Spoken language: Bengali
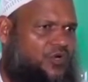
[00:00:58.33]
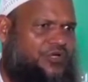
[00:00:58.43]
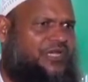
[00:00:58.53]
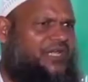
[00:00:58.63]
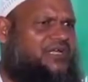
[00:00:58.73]

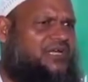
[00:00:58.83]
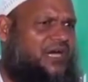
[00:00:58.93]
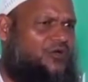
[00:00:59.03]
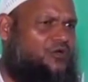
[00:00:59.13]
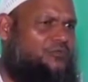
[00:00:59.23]
অনেক
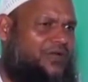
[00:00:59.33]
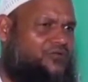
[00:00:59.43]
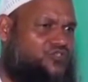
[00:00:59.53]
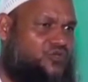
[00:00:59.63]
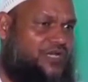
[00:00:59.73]
কারণ
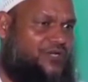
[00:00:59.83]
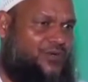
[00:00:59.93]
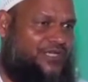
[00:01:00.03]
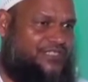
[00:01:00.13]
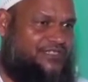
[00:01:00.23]
মানুষ উল্লেখ
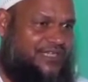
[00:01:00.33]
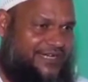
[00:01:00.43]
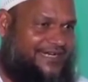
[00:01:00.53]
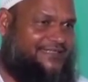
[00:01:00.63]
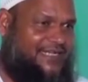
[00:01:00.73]
করেছে তার
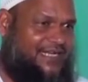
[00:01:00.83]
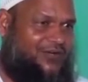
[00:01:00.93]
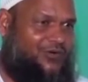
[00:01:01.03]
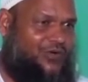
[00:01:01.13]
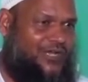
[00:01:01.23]
একটা
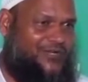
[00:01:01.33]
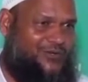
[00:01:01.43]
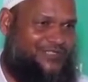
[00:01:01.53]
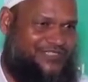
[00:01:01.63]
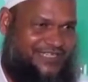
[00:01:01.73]
কারণ উল্লেখ
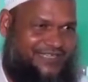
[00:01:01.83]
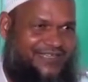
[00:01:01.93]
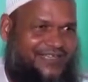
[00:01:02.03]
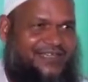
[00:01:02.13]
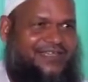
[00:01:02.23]
করেছে
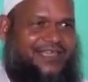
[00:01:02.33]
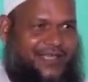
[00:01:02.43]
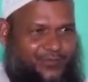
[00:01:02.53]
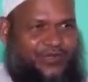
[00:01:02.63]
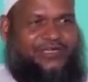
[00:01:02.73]

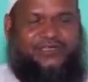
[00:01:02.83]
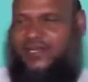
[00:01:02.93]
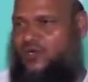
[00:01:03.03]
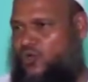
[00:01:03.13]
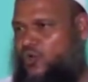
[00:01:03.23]
এমন
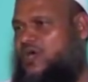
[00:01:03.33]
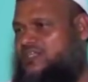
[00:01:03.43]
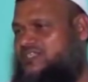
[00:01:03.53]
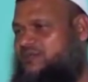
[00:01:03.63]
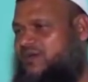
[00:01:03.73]
একটা রোগ আছে